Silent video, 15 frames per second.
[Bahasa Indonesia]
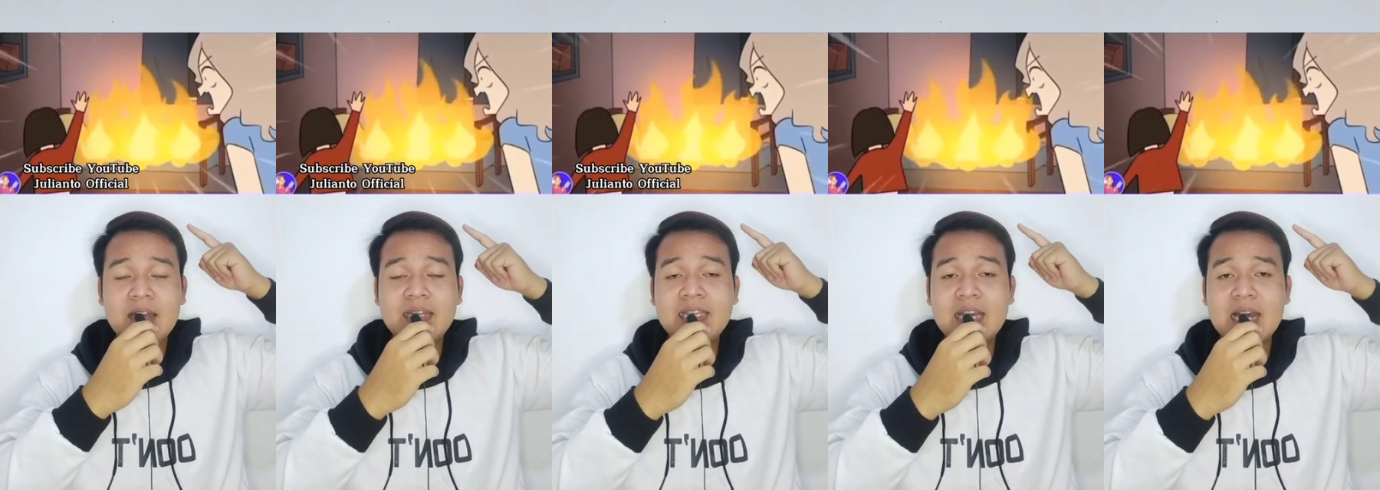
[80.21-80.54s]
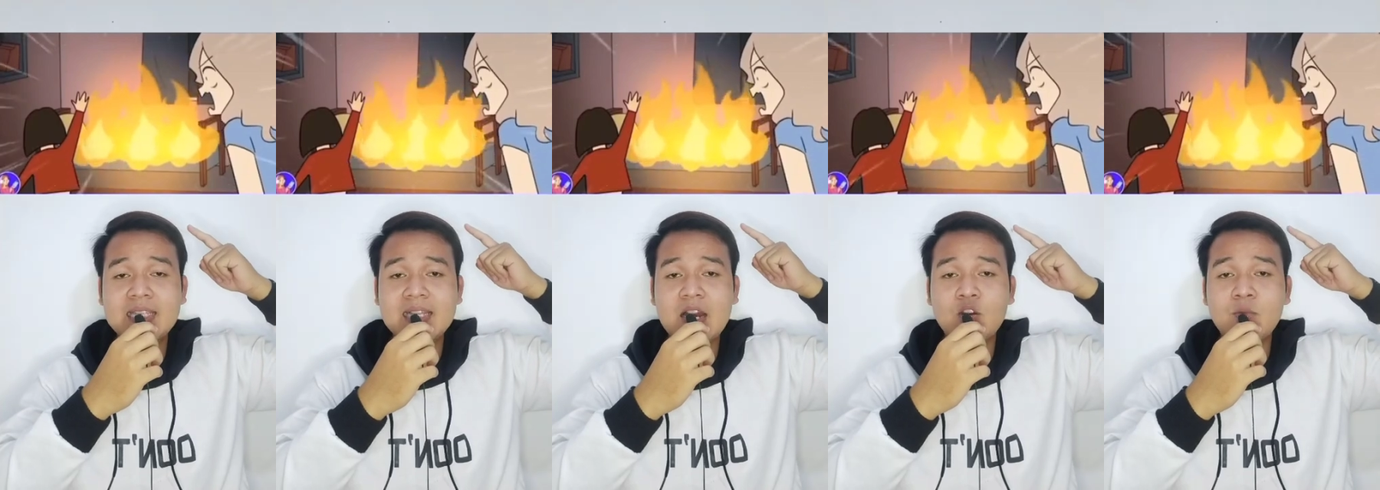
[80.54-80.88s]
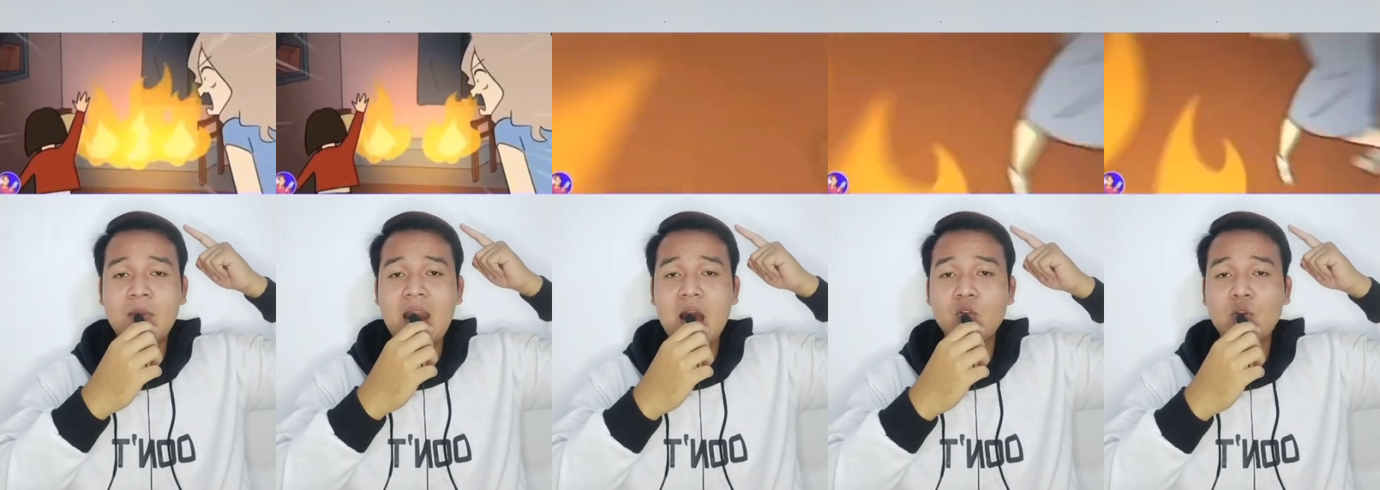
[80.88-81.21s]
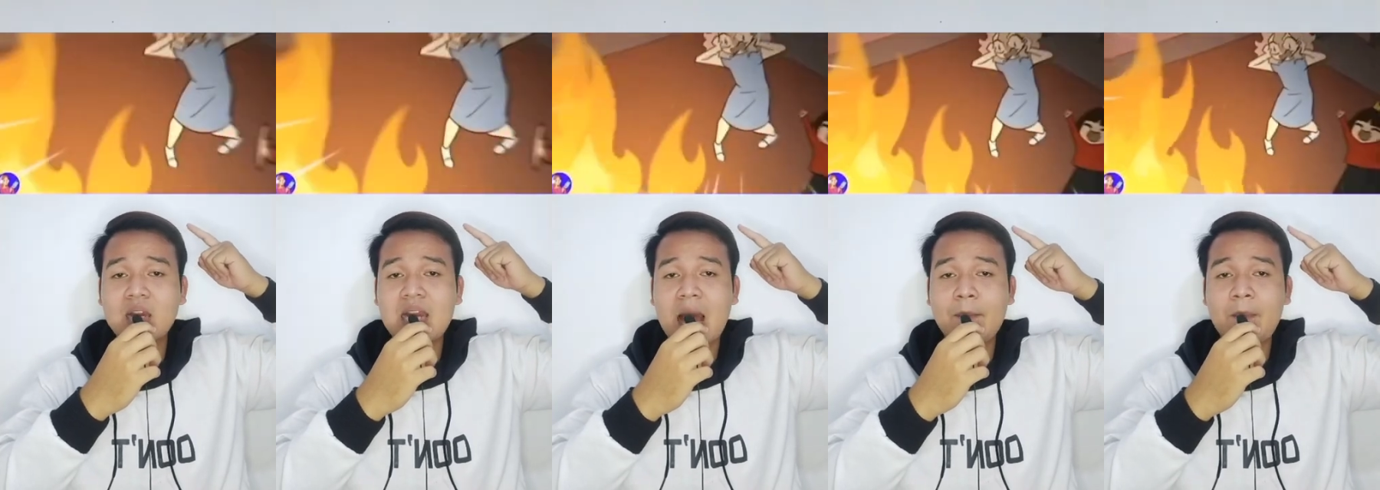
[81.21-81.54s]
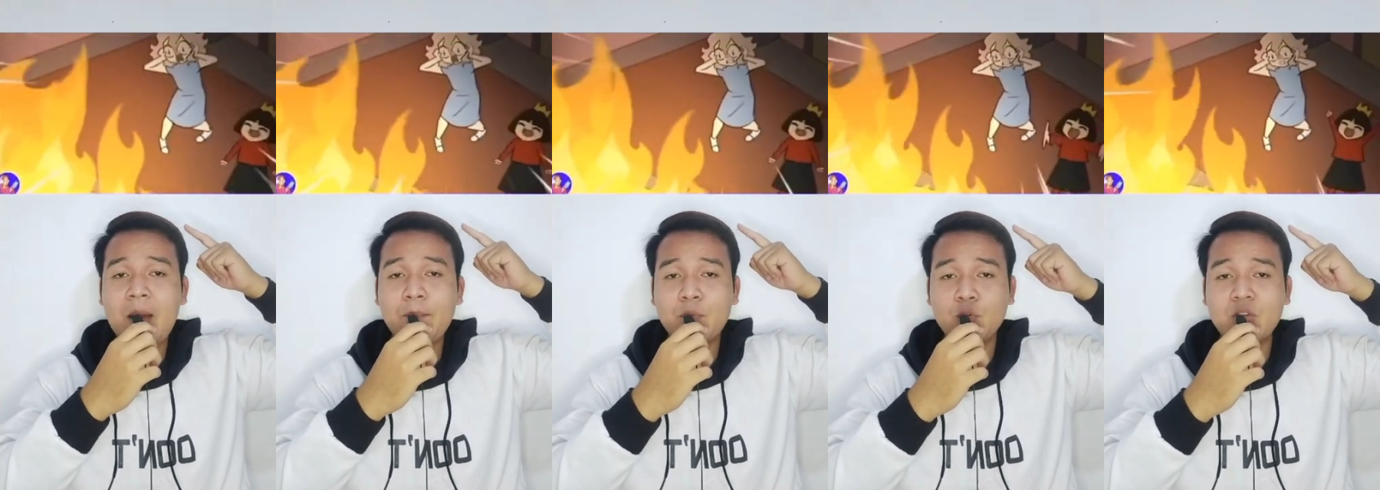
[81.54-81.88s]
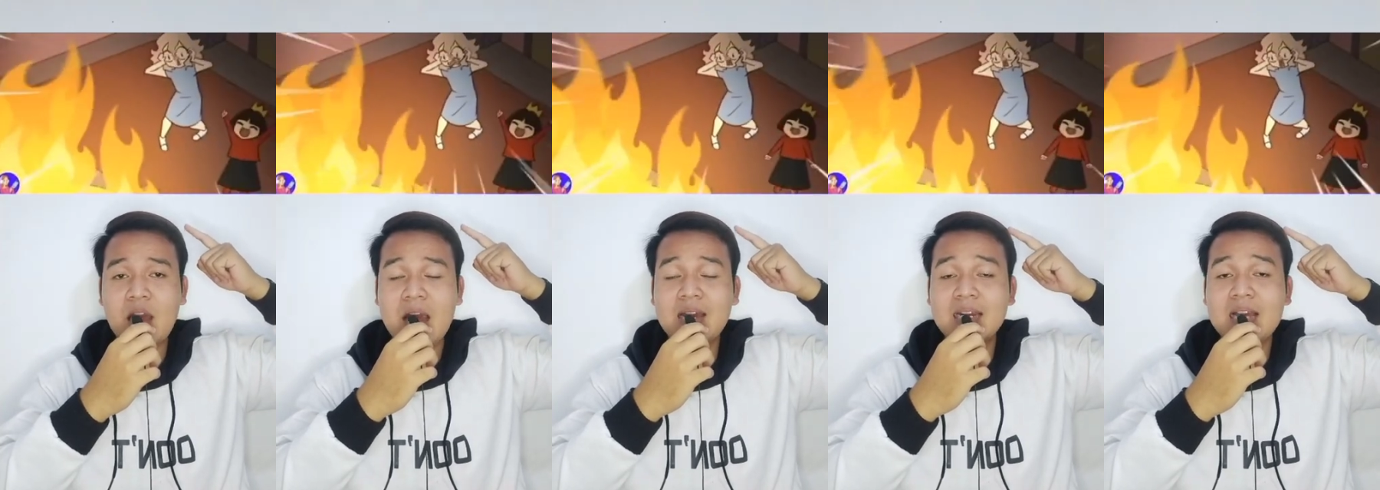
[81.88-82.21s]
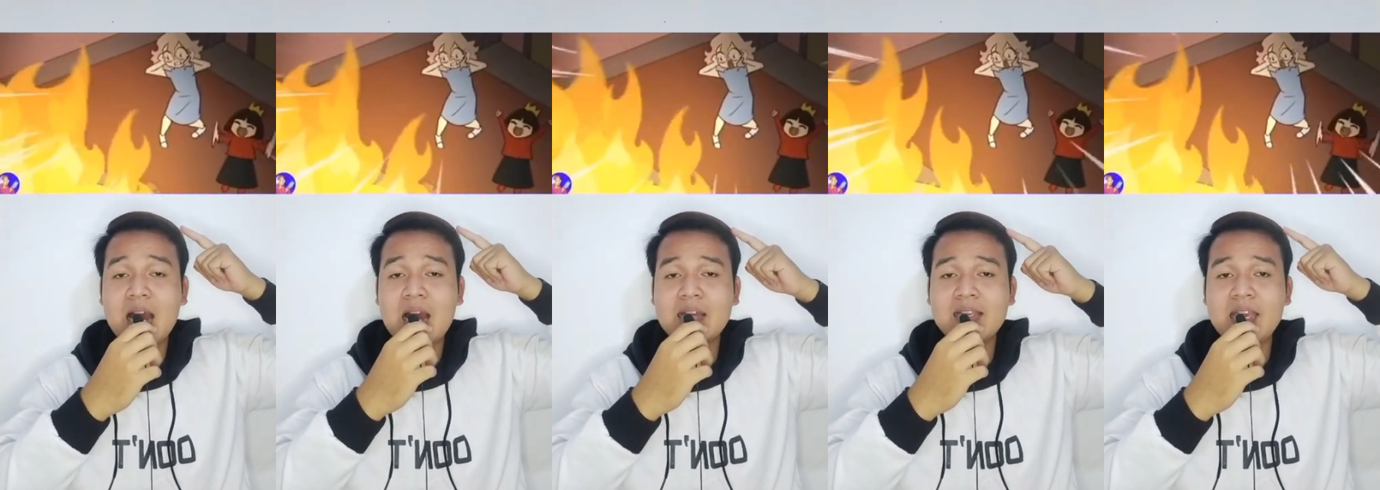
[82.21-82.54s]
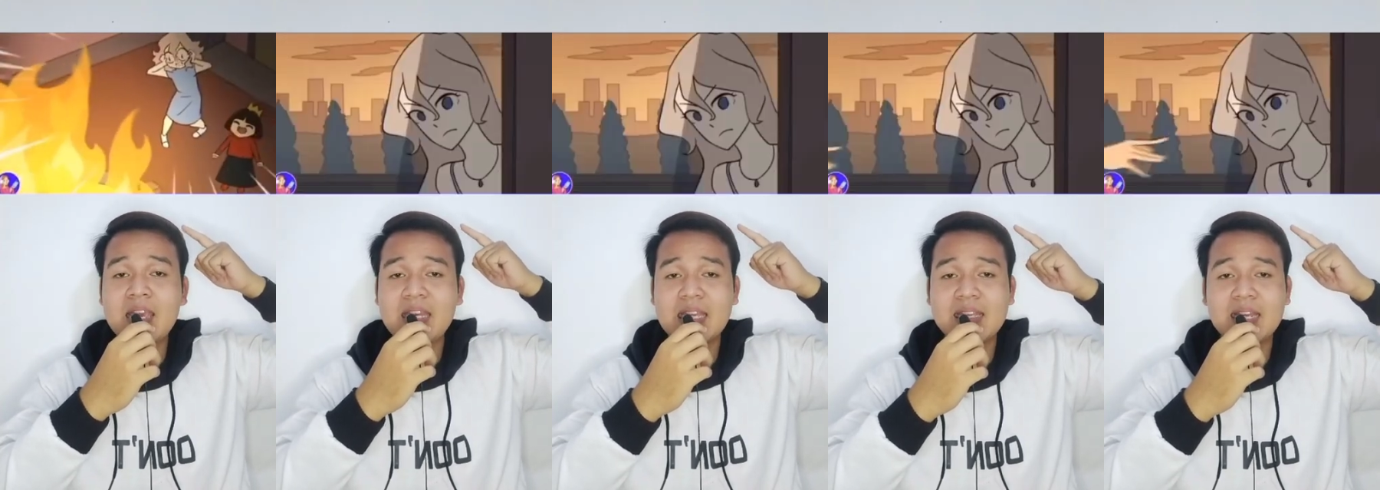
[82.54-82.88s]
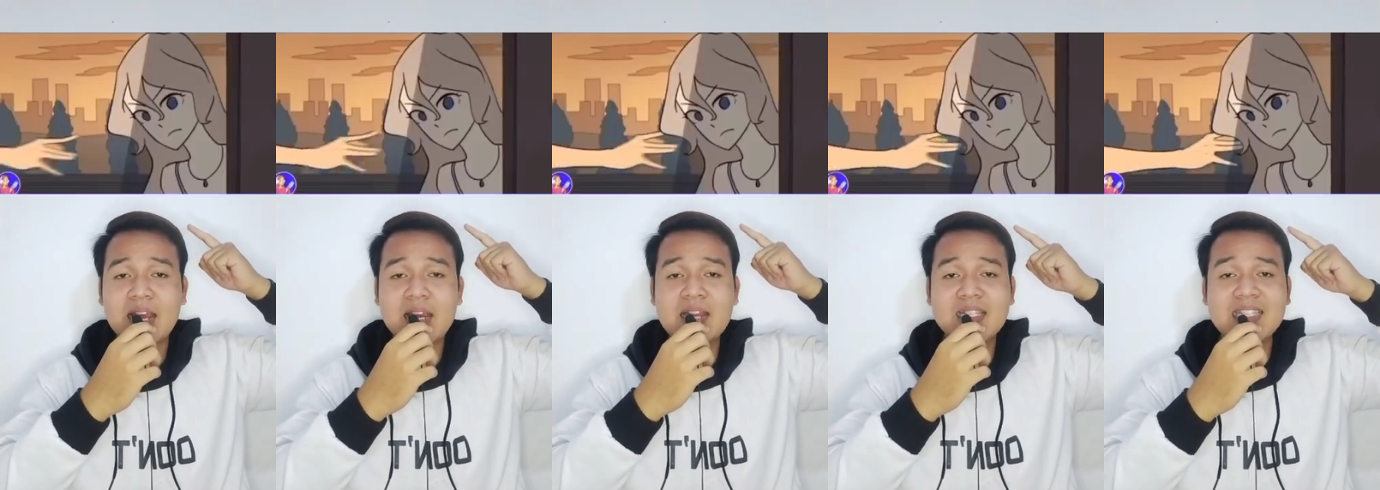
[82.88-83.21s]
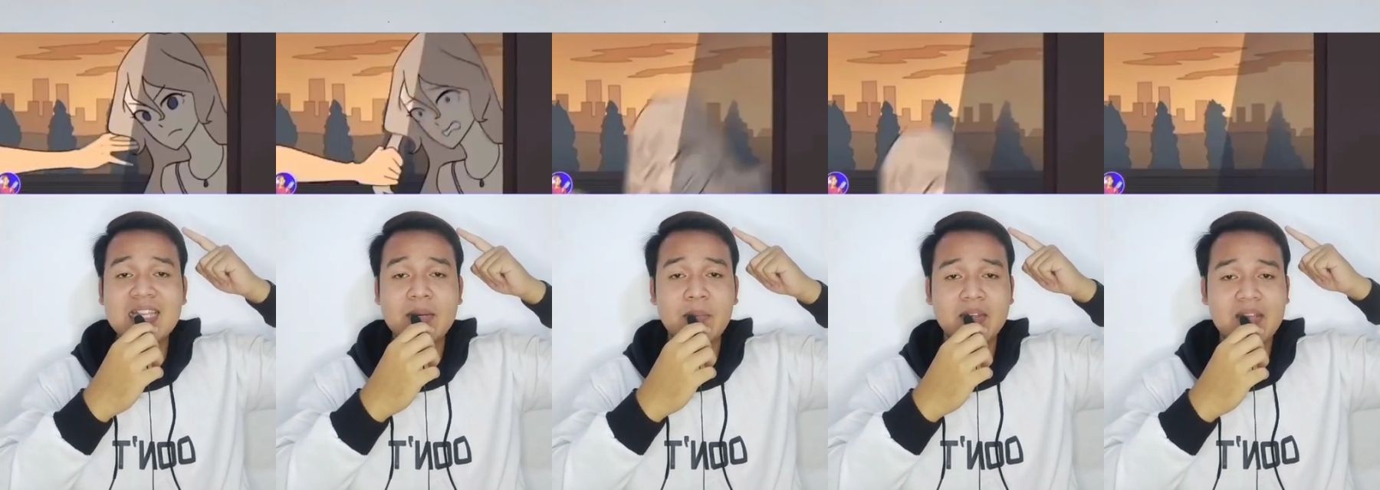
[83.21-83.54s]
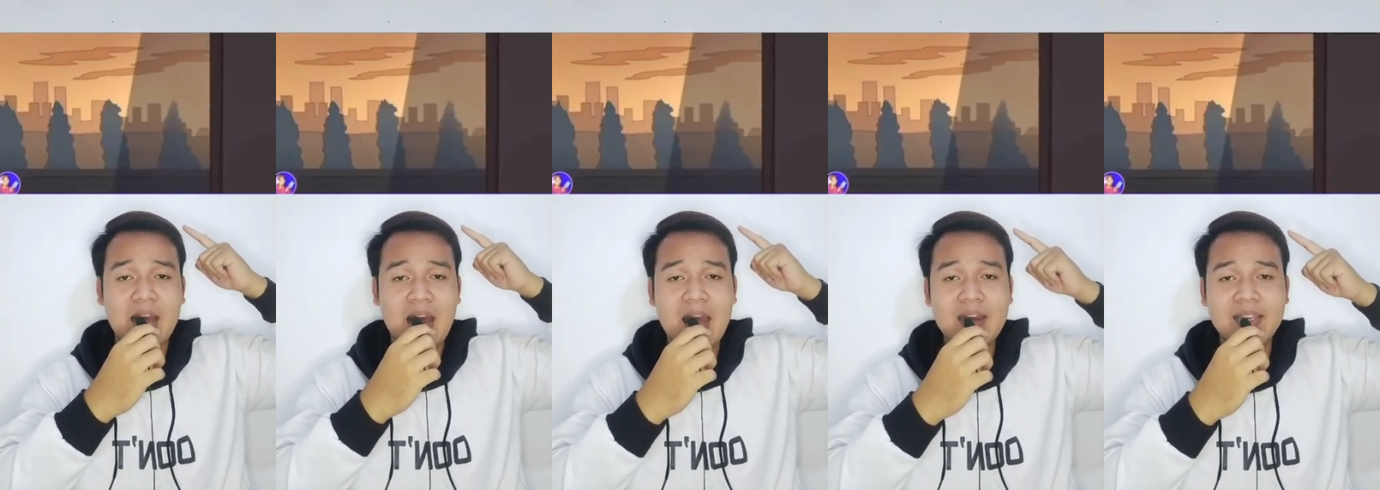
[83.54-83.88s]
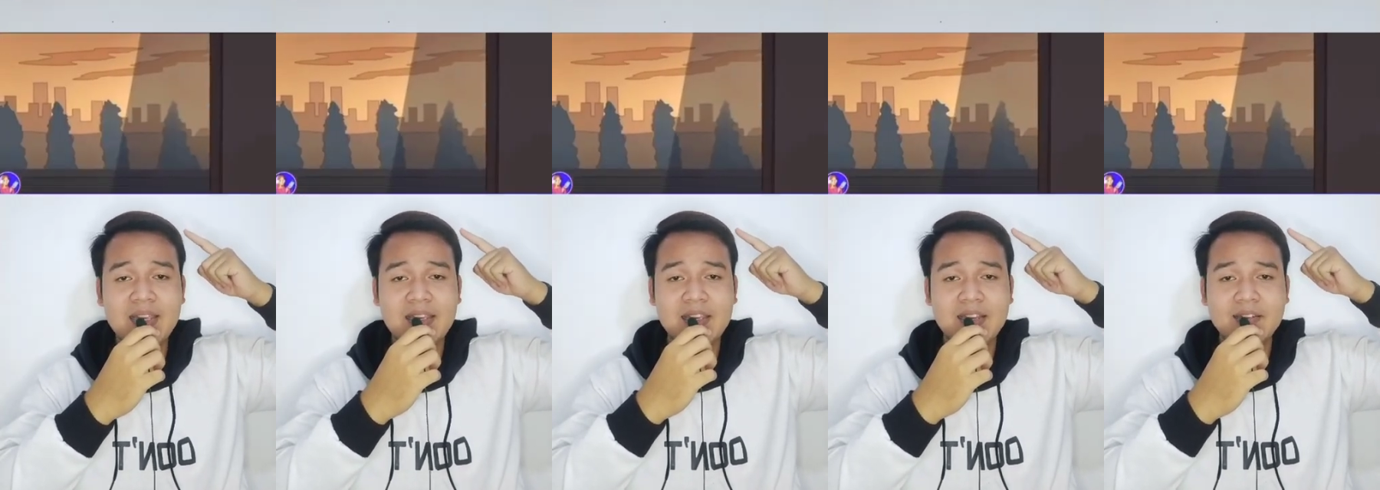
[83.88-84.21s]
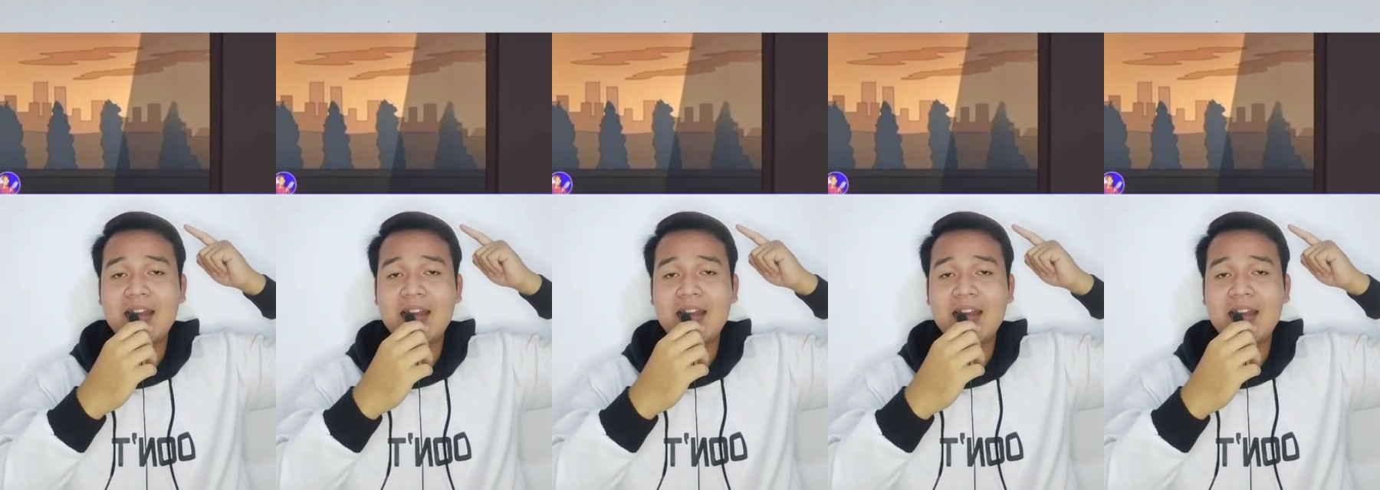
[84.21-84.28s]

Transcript: Dia selalu melakukan apapun agar kakaknya ini terkena sinar matahari.